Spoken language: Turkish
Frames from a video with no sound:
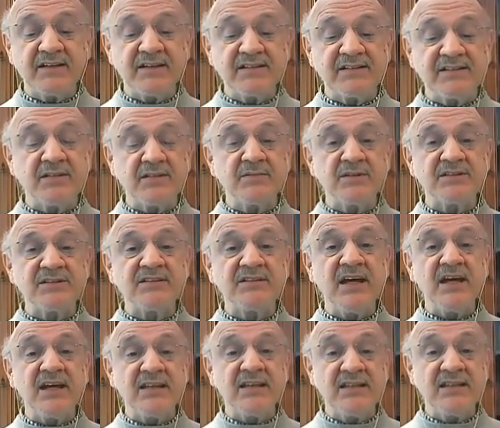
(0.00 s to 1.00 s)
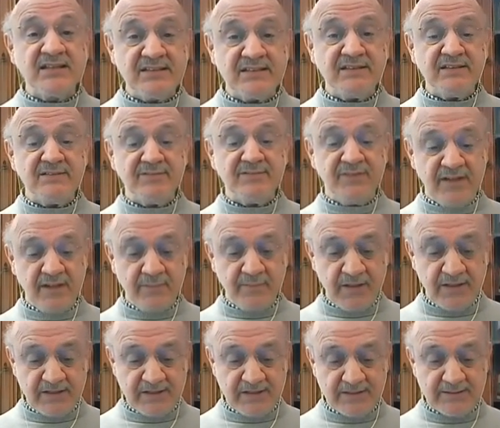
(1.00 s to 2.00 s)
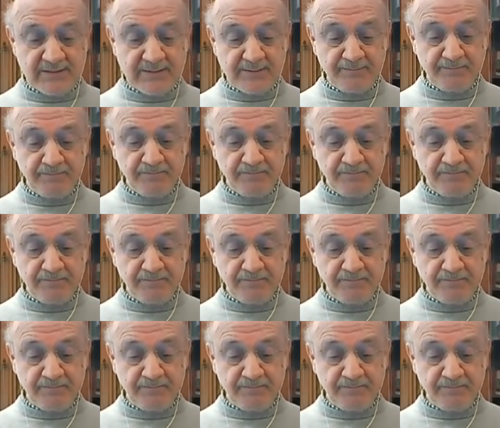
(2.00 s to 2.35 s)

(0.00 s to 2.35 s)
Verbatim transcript: kazanmasına izin veremeyiz.